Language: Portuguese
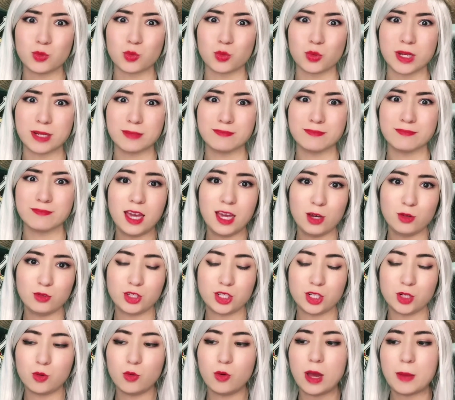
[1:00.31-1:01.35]
de altura. Eu
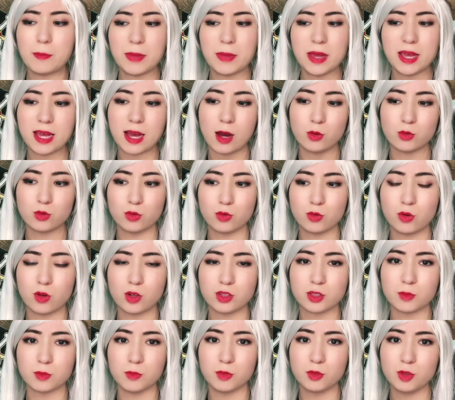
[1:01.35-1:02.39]
digo é bem alto no
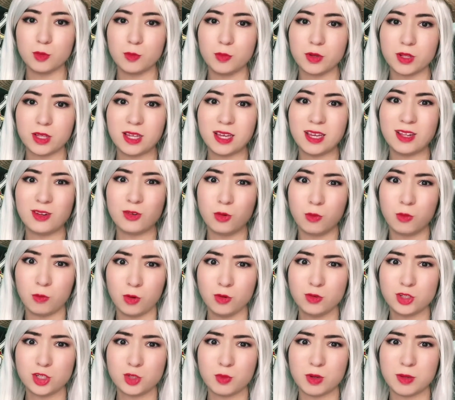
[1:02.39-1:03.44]
nosso mundo porque no
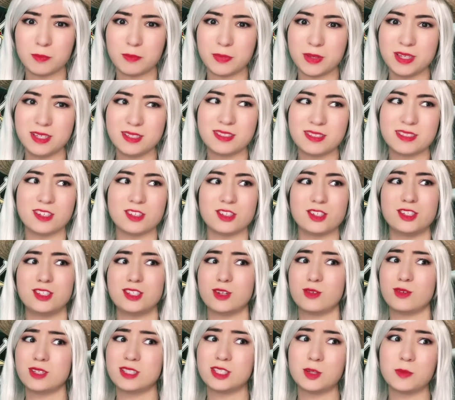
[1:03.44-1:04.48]
mundo de One Piece a gente
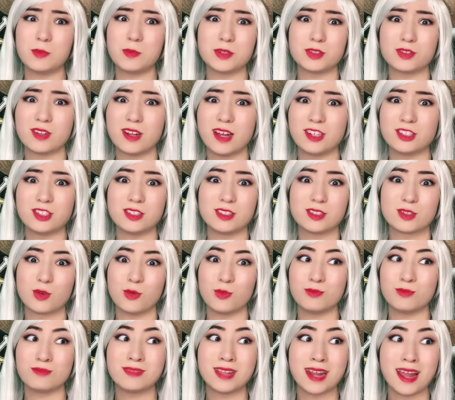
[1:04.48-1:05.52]
já conheceu personagens
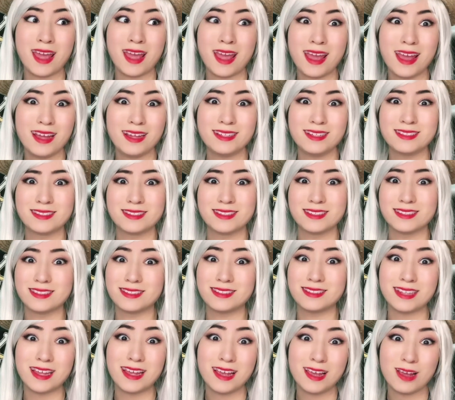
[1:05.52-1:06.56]
com 3,
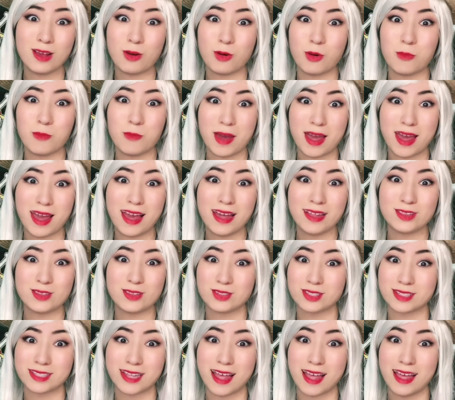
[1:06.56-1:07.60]
5
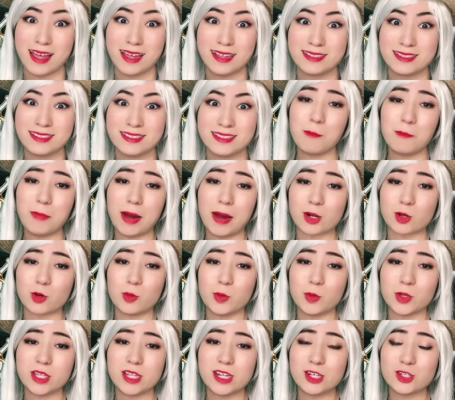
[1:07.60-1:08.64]
metros, né?
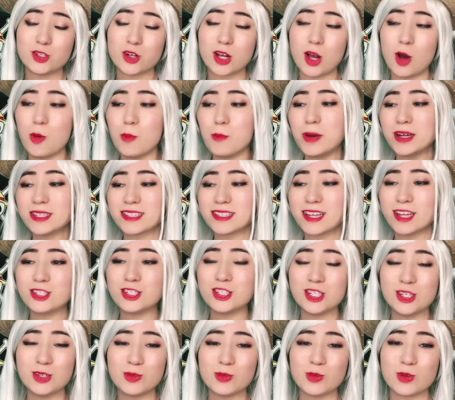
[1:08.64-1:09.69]
Marco poderia jogar um
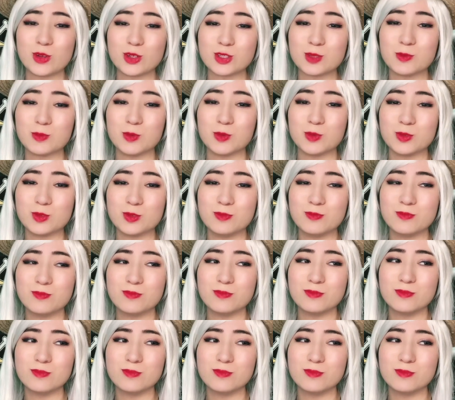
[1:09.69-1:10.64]
basquetinho no nosso mundo.